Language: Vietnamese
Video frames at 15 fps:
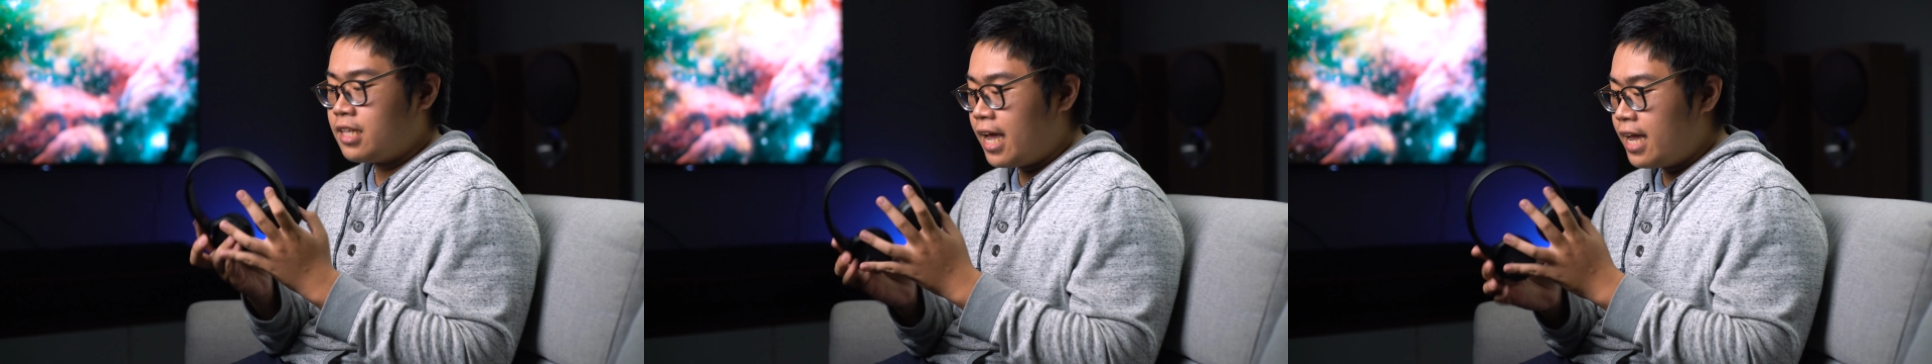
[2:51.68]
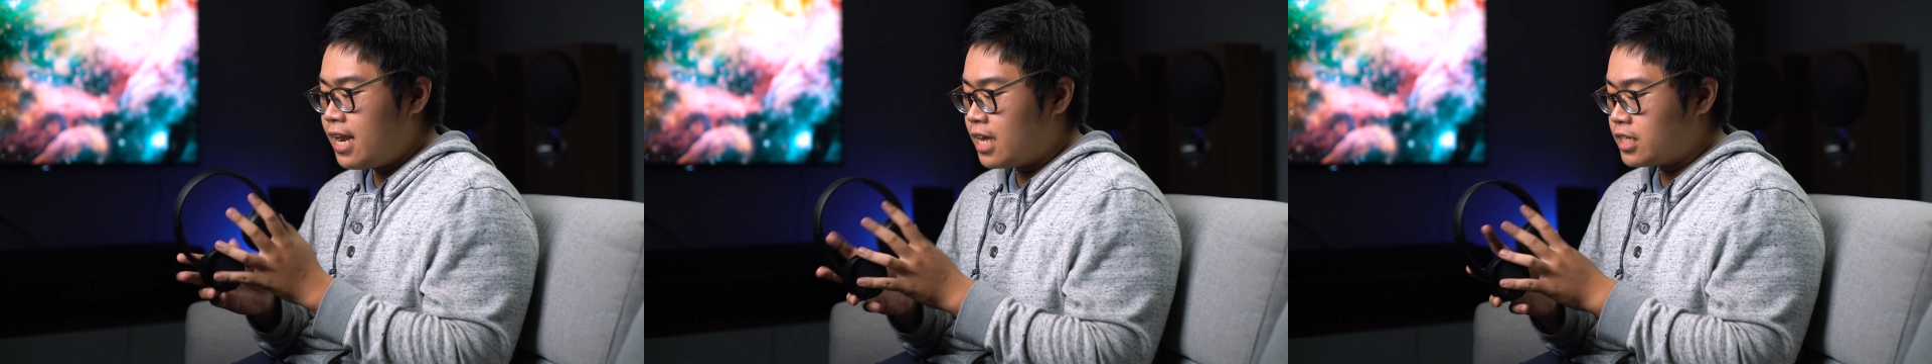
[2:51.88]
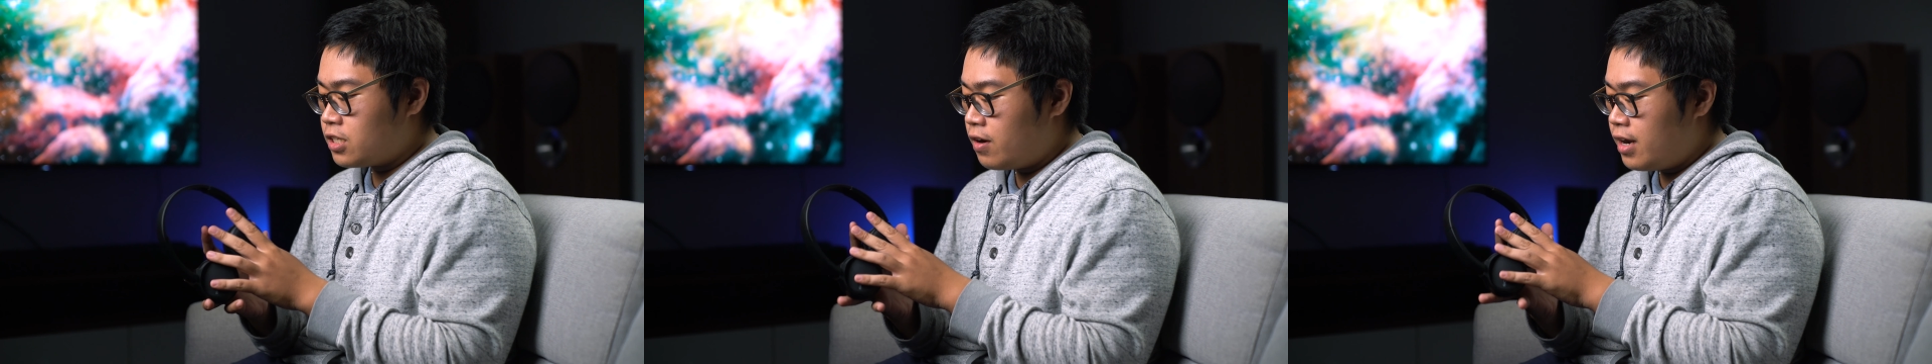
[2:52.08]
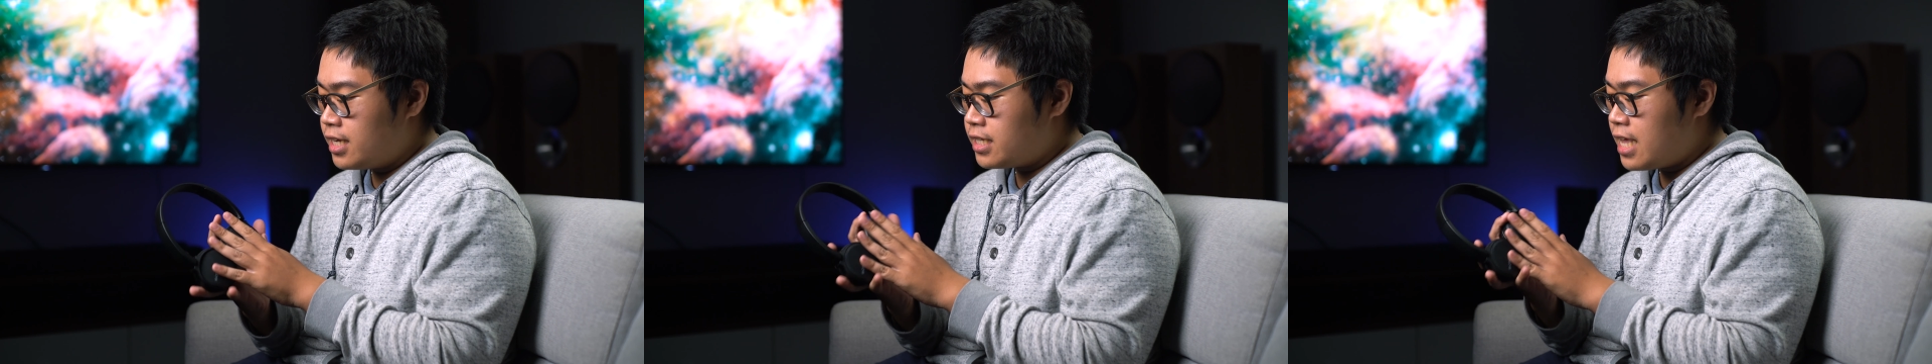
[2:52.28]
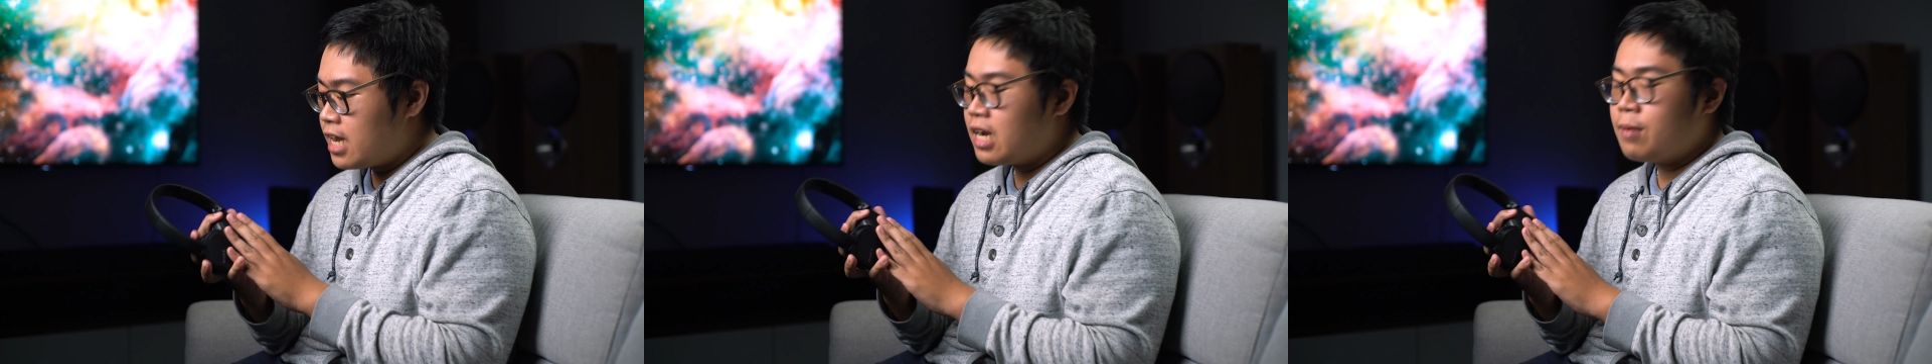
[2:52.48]
thấy là Sony
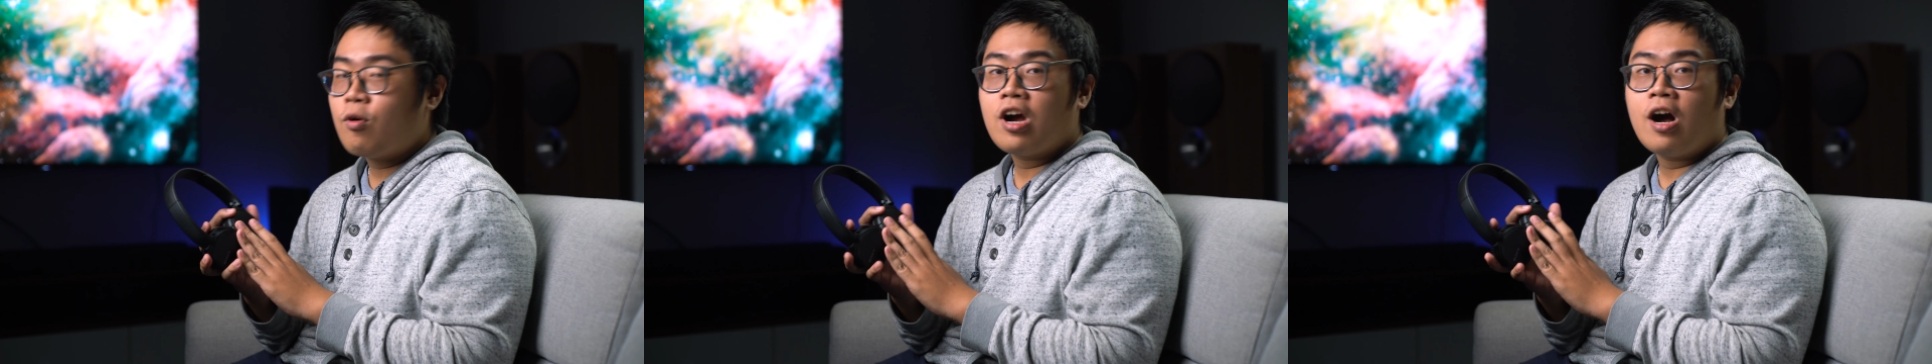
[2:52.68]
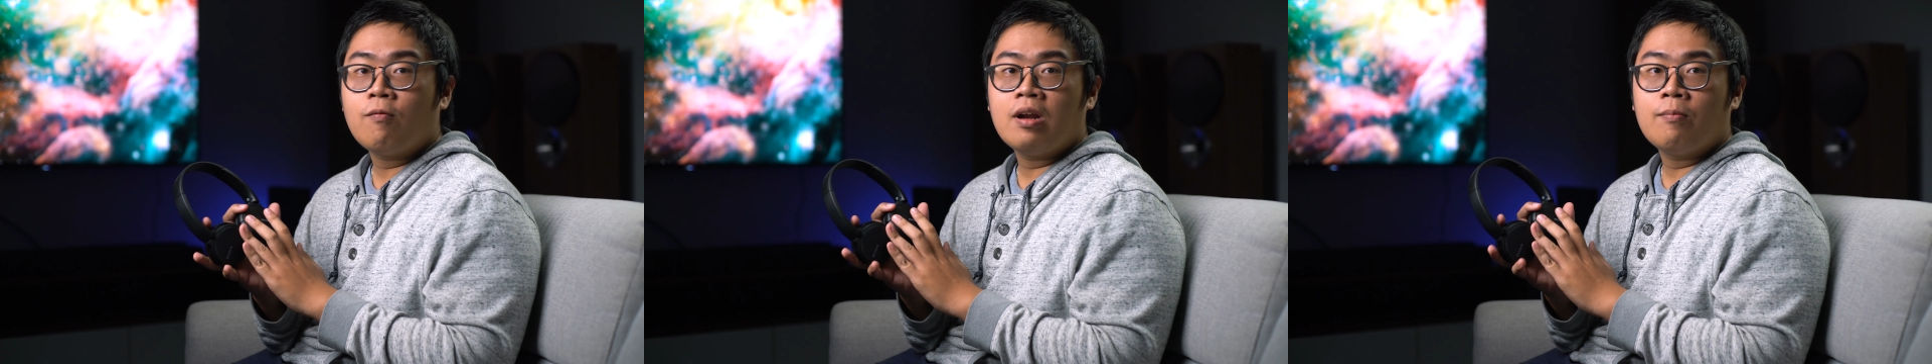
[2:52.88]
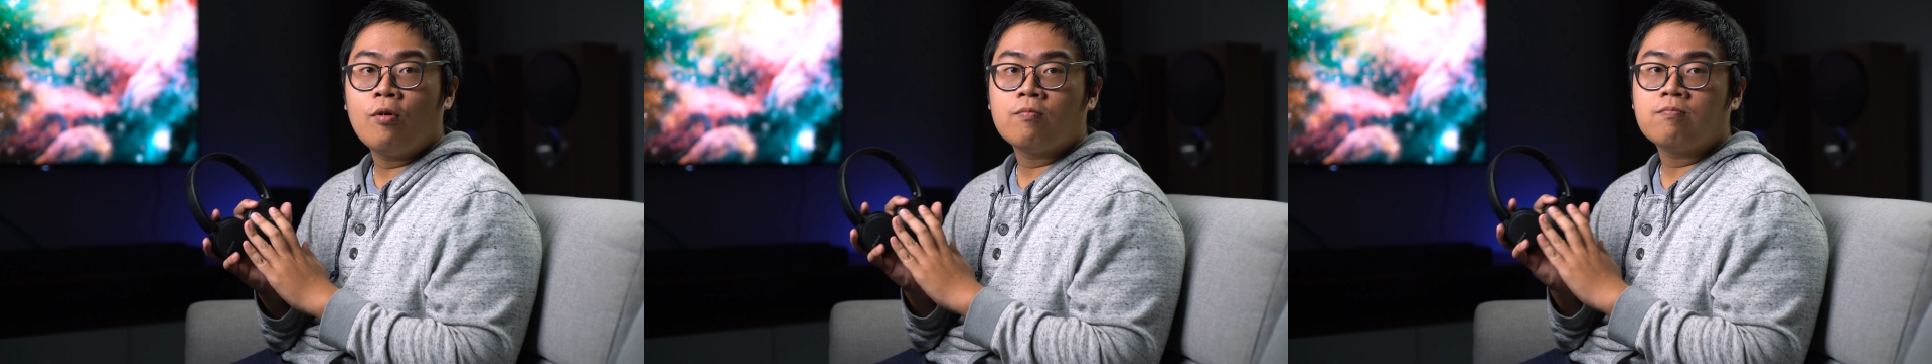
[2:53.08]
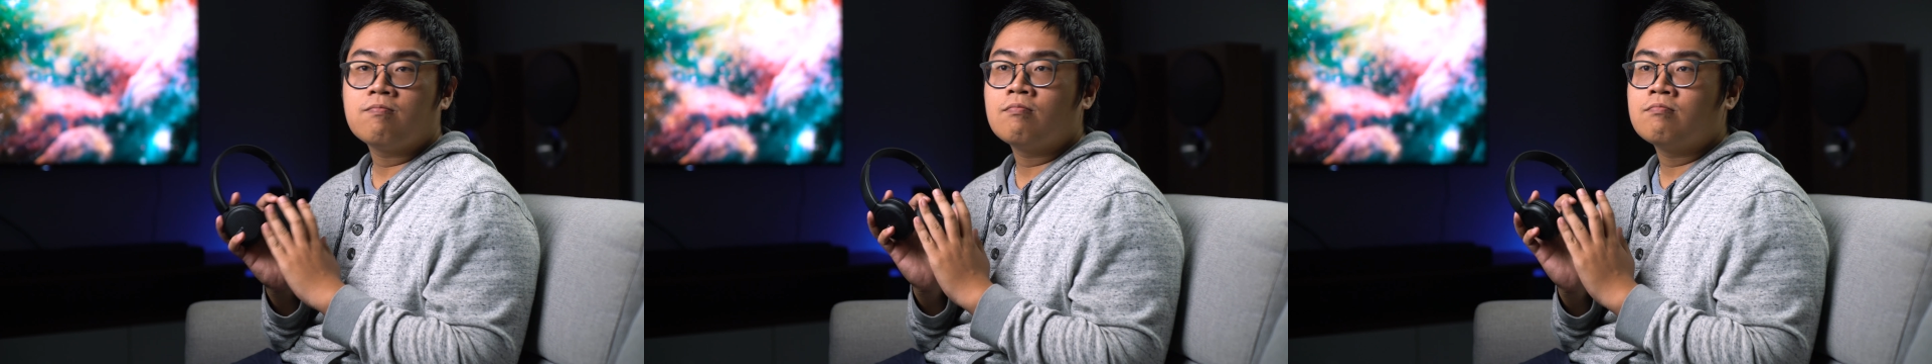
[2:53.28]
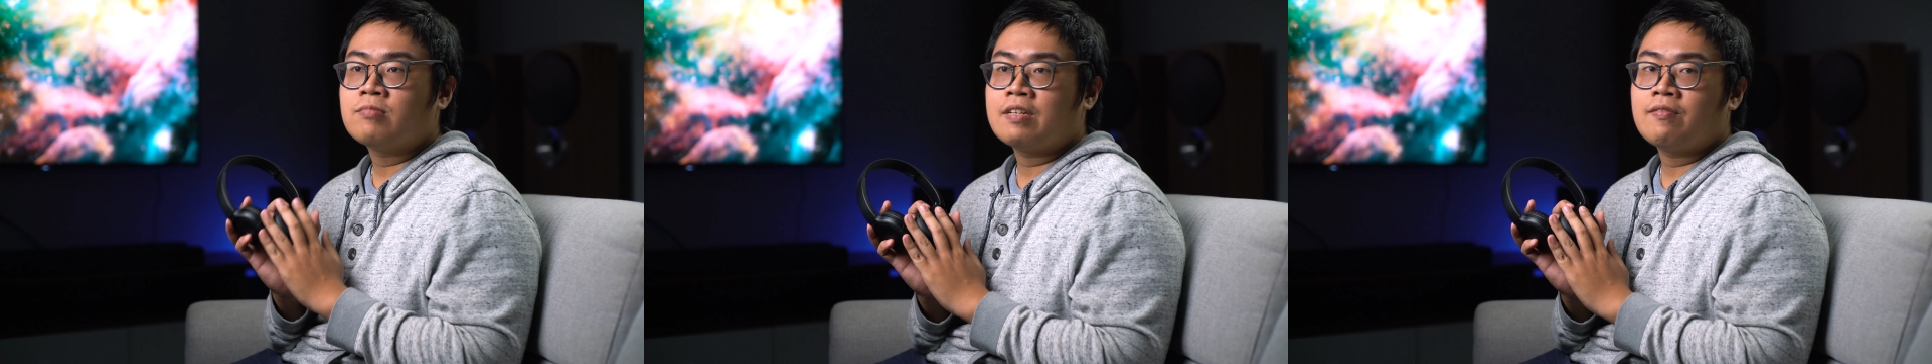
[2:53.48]
WH-510 là một
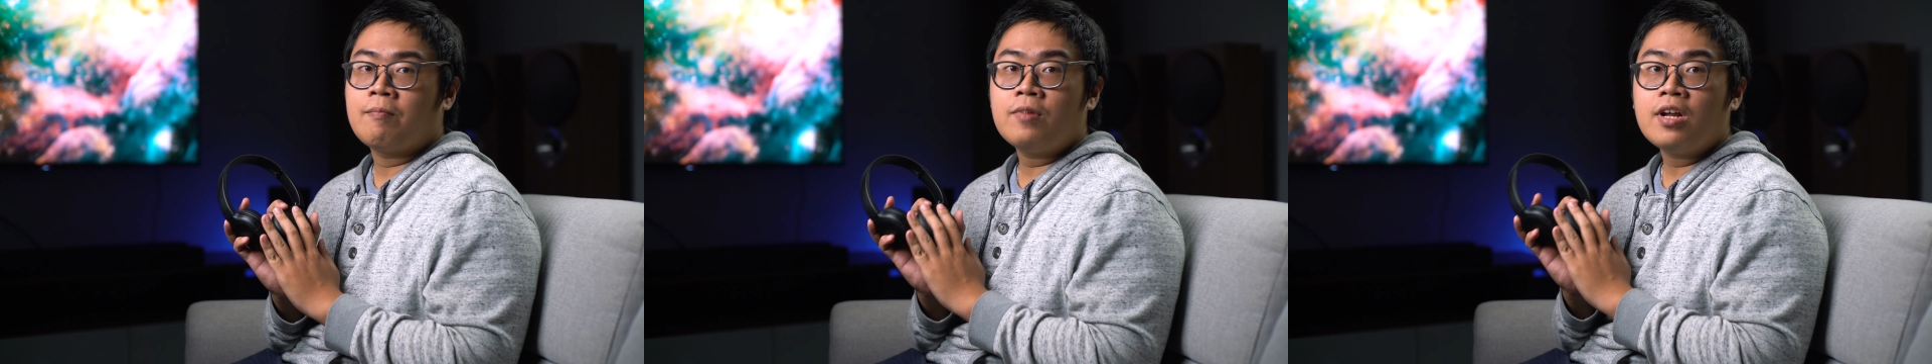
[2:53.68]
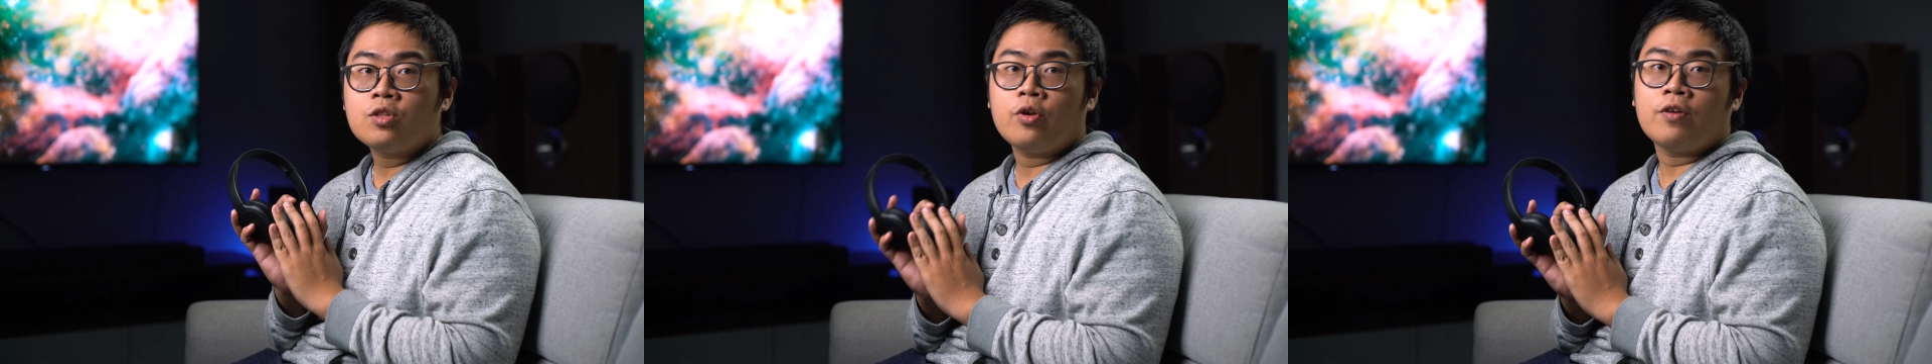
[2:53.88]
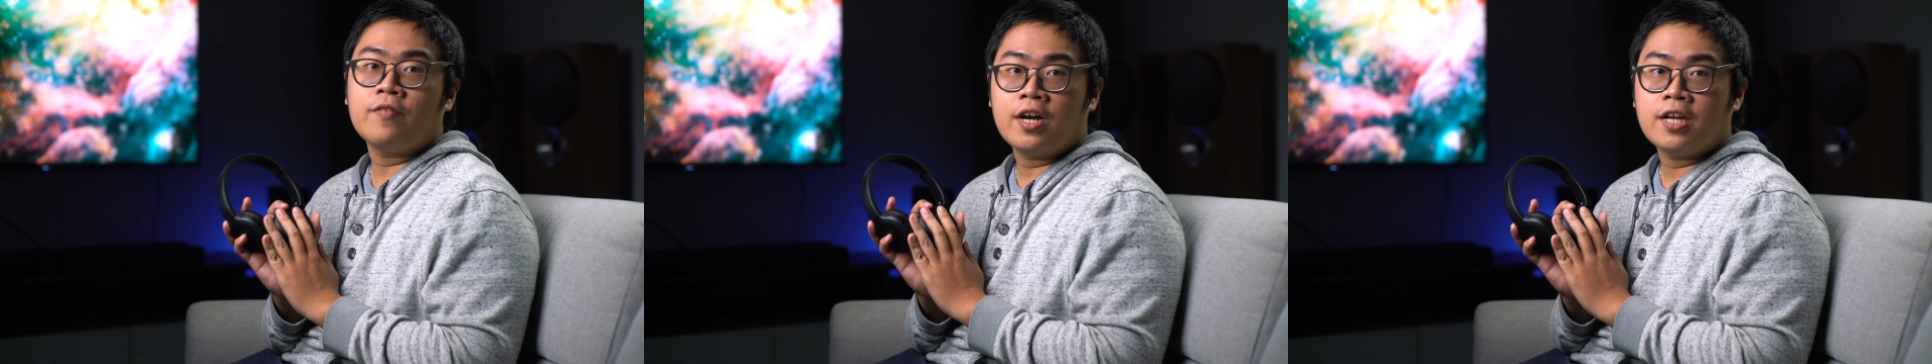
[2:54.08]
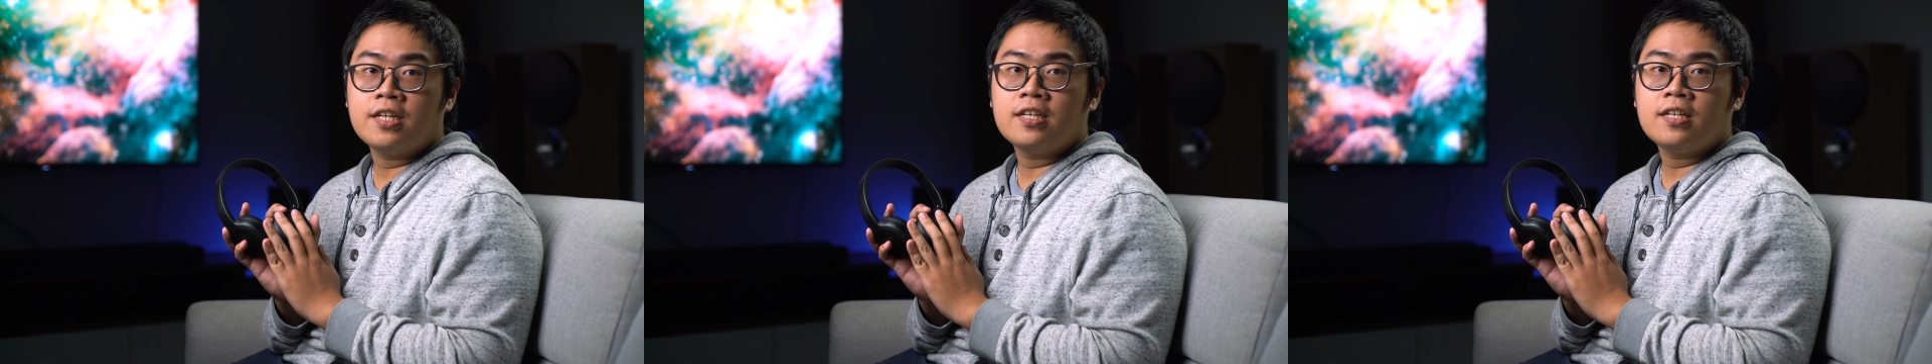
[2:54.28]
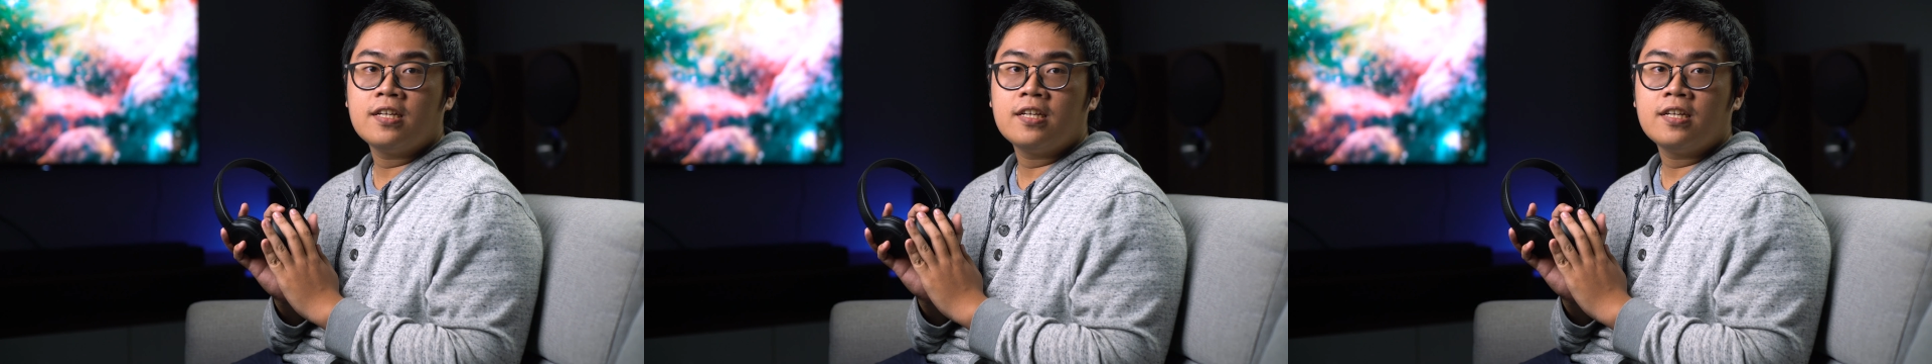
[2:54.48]
sản phẩm rất tuyệt vời.